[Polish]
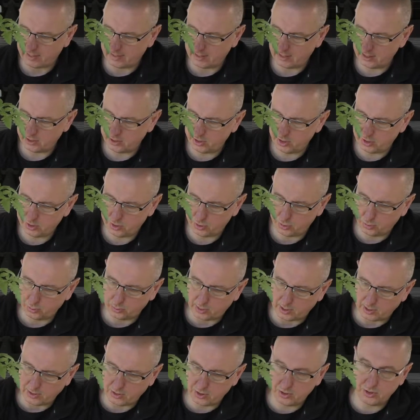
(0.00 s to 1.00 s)
Ten siedzi
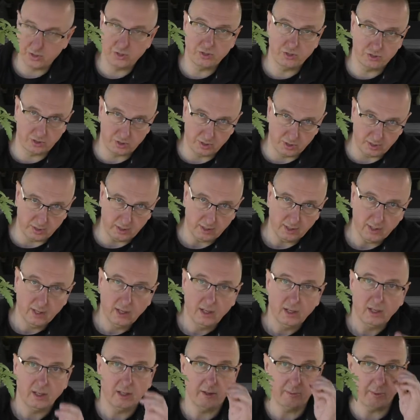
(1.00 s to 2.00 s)
tutaj 10 dni
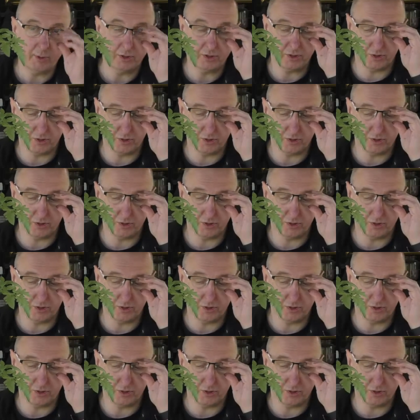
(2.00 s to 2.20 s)
i po